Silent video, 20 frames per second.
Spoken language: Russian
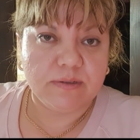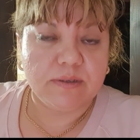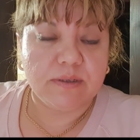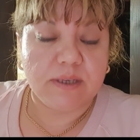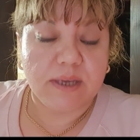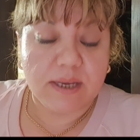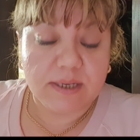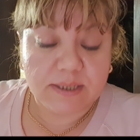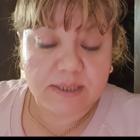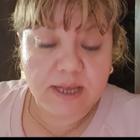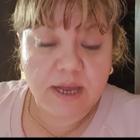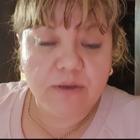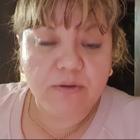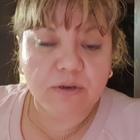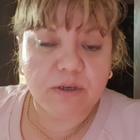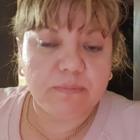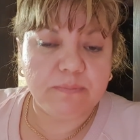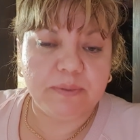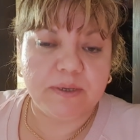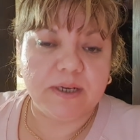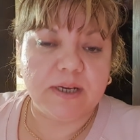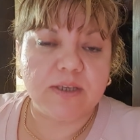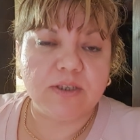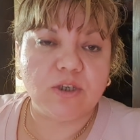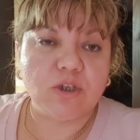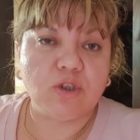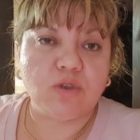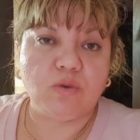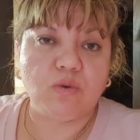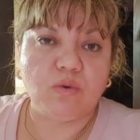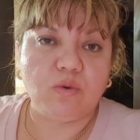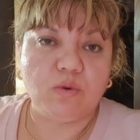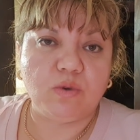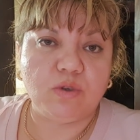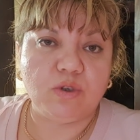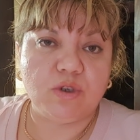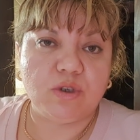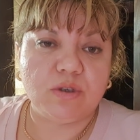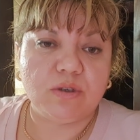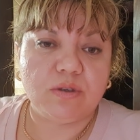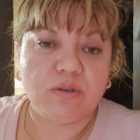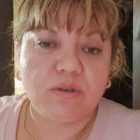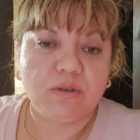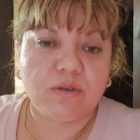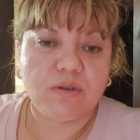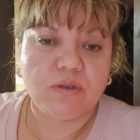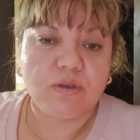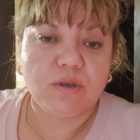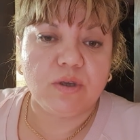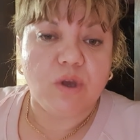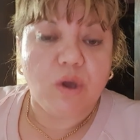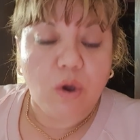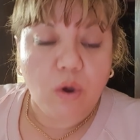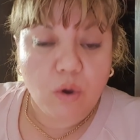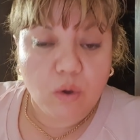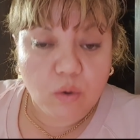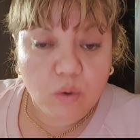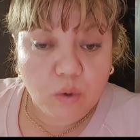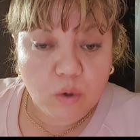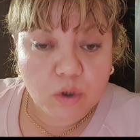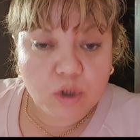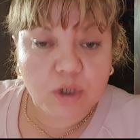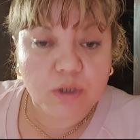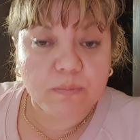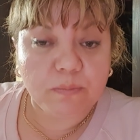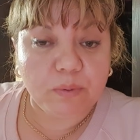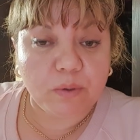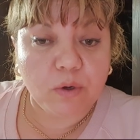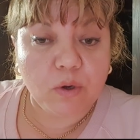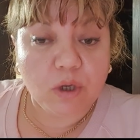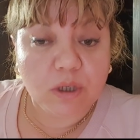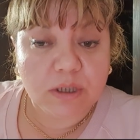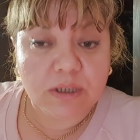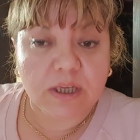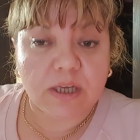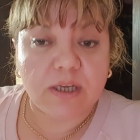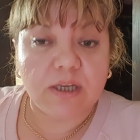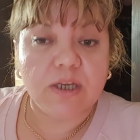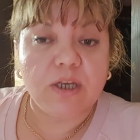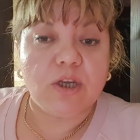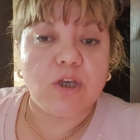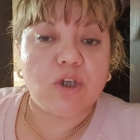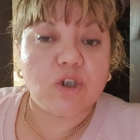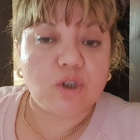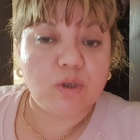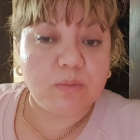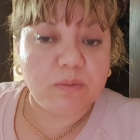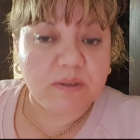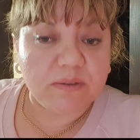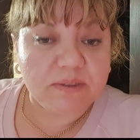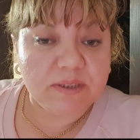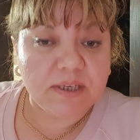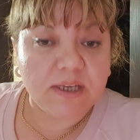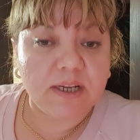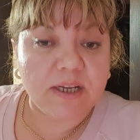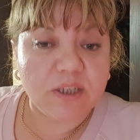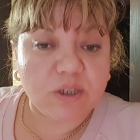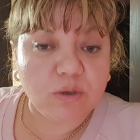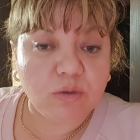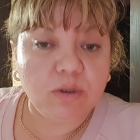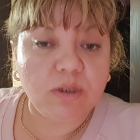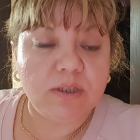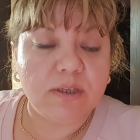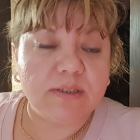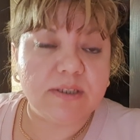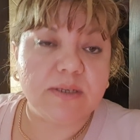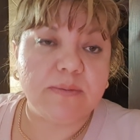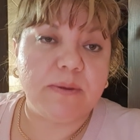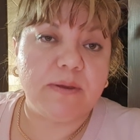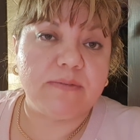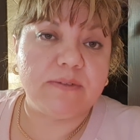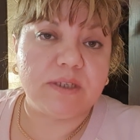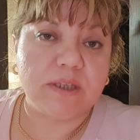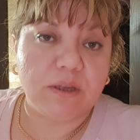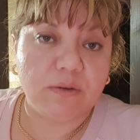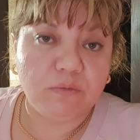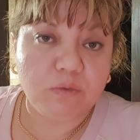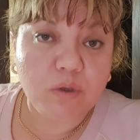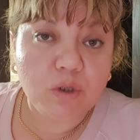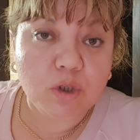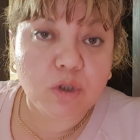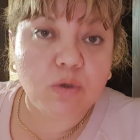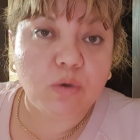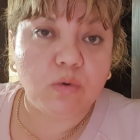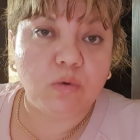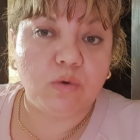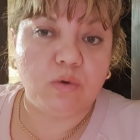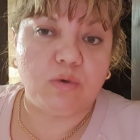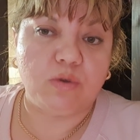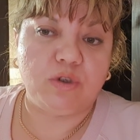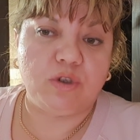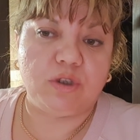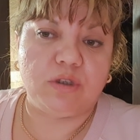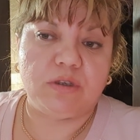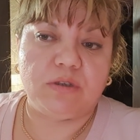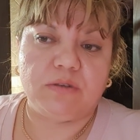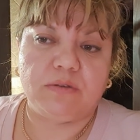Я знаю, говорит, прекрасно, что он хочет. Он хочет просто, чтобы ты все расходы на себя взяла. Вот что он хочет.